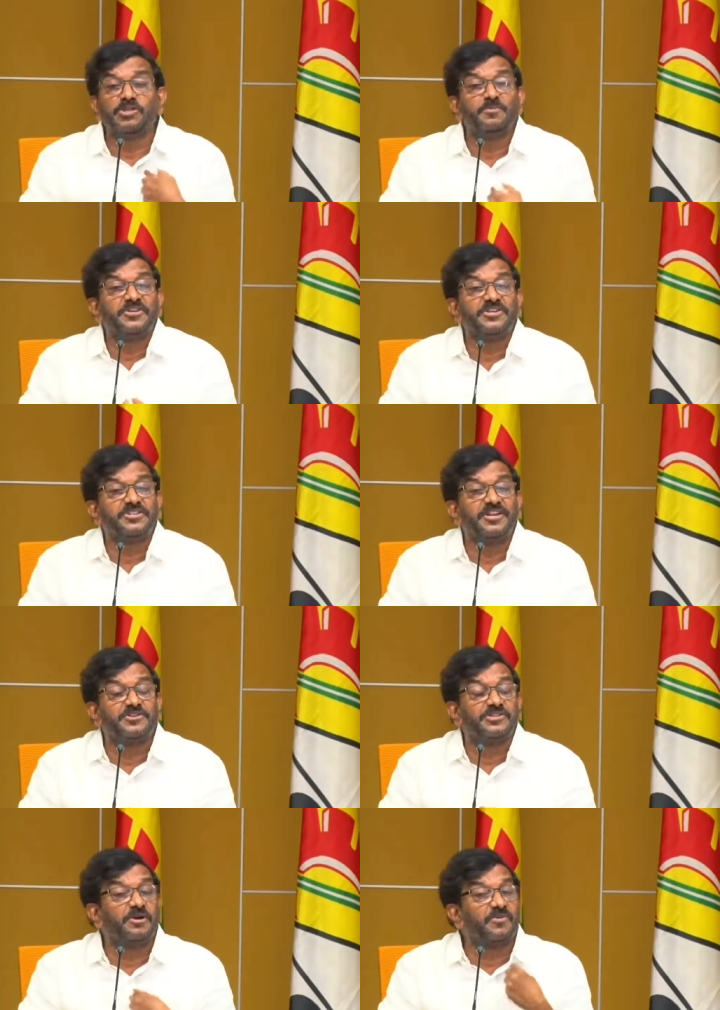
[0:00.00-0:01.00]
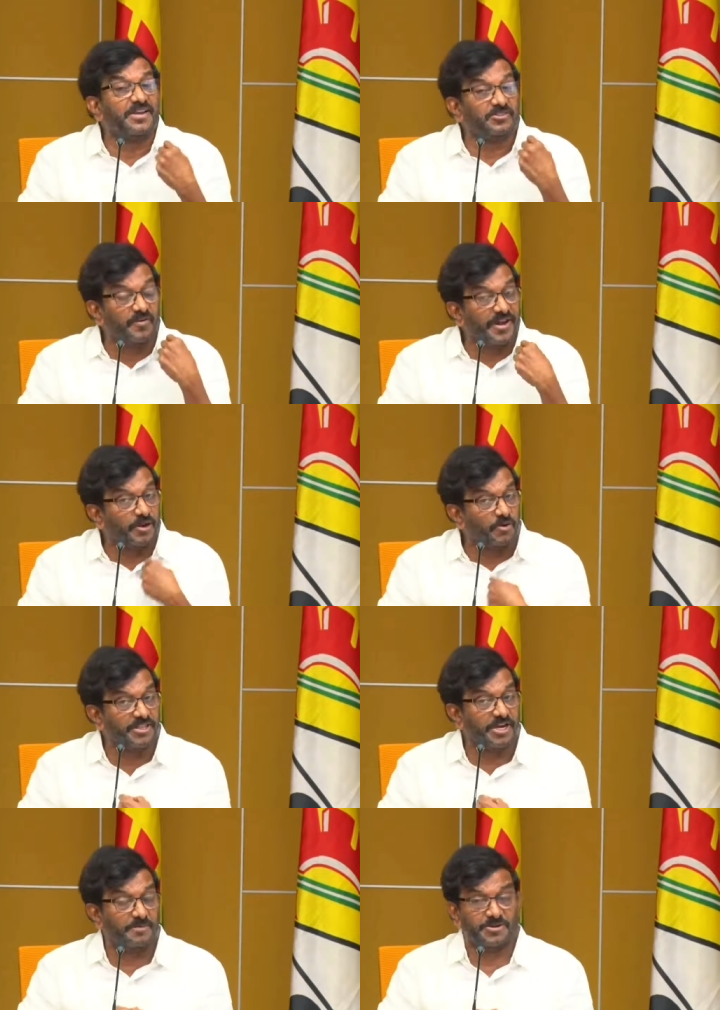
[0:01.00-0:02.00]
మేము ఉద్యమం చేసేదానికి సిద్ధం రైతులు
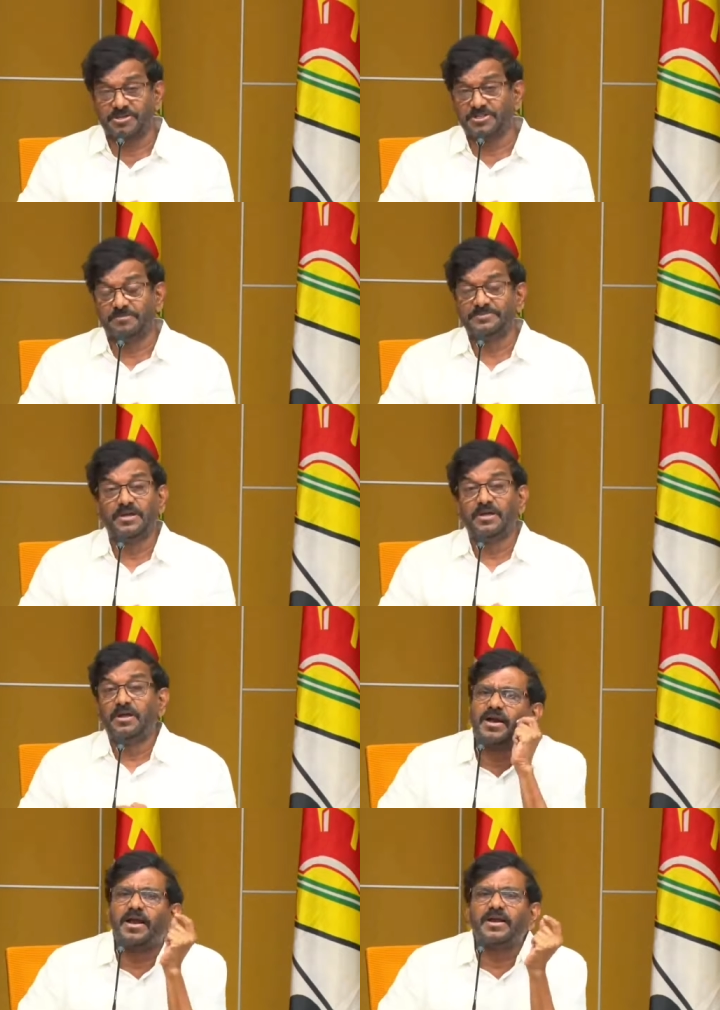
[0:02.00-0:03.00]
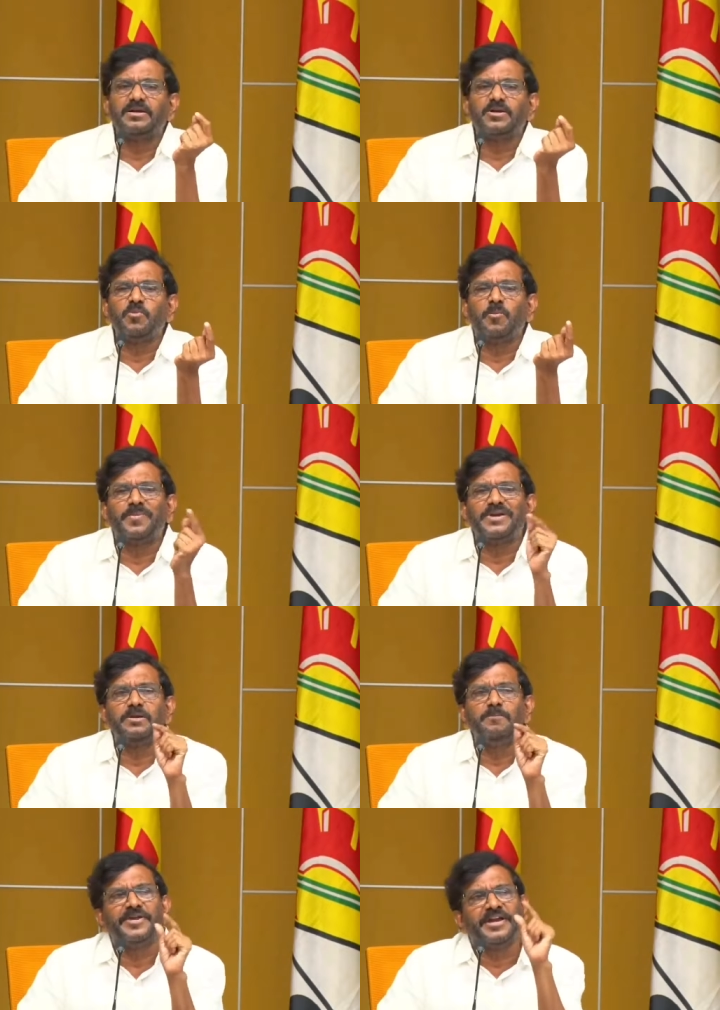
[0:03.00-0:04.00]
వెనక ఉండేదానికి మేము సిద్ధం కరెంటు
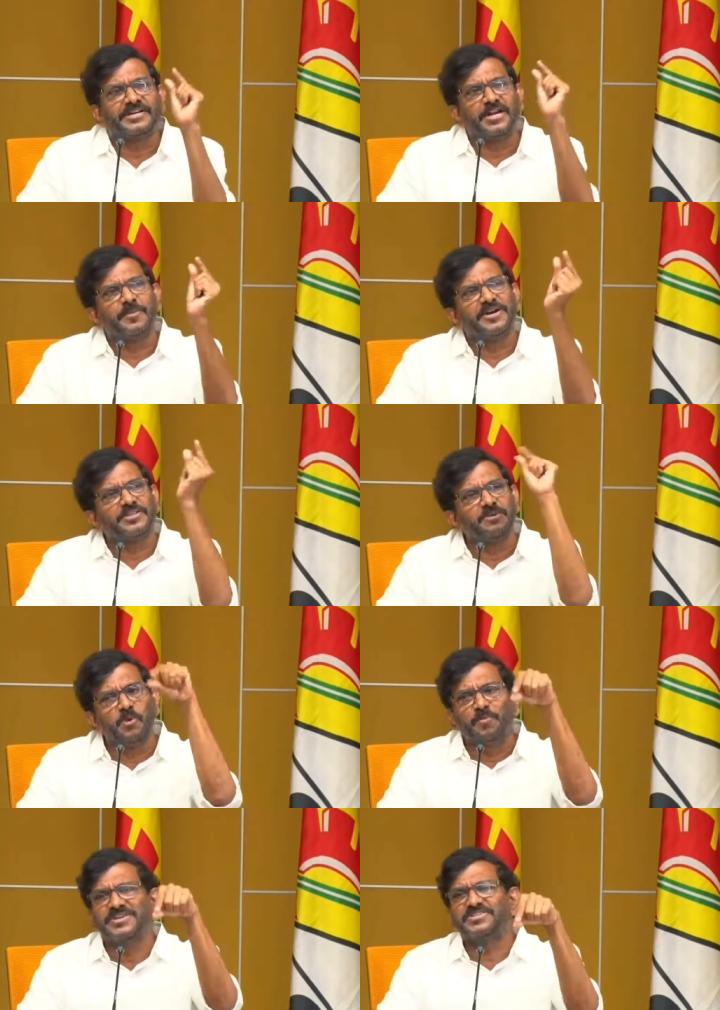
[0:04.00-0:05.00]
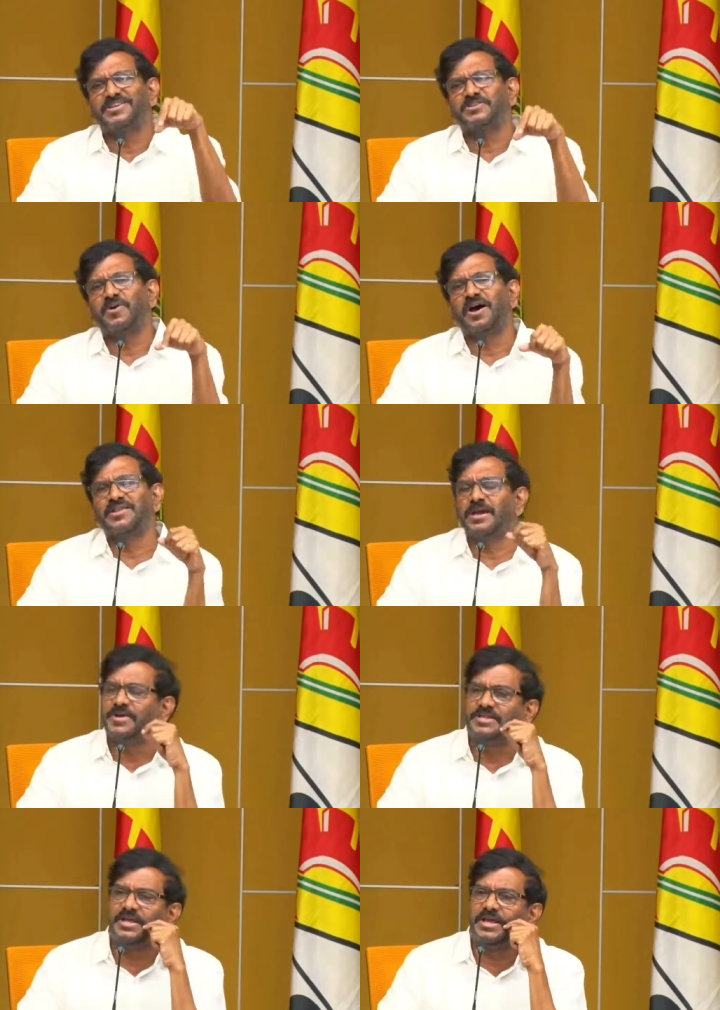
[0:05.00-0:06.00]
ముప్పై మీటర్ పెడితే ముప్పై శాతం
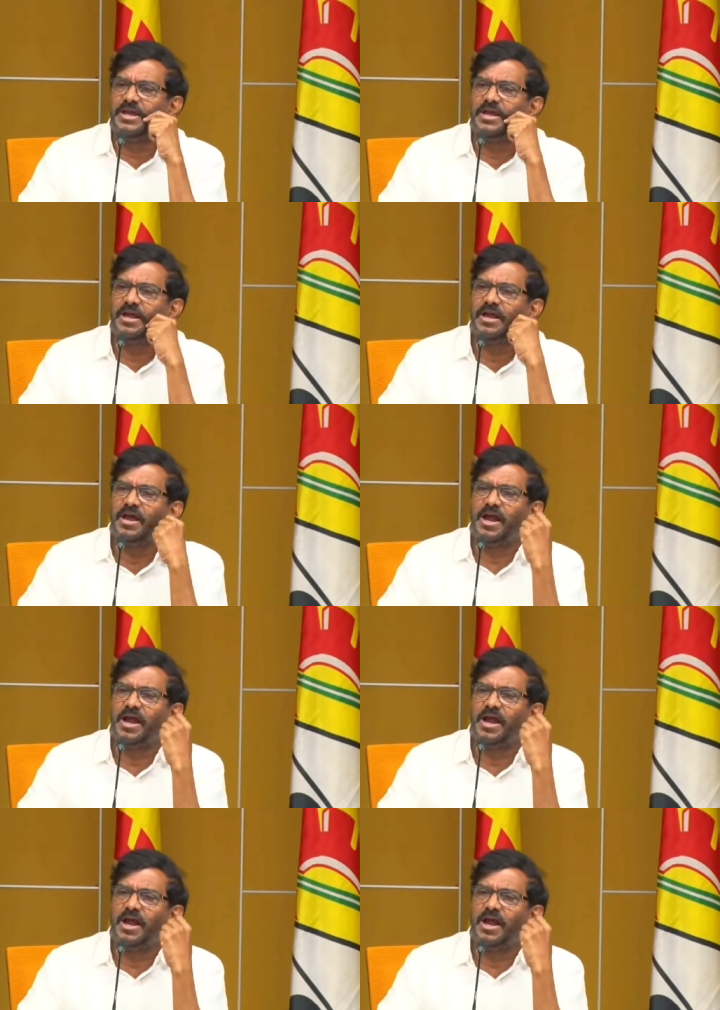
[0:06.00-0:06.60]
ఆదాయం ఏంది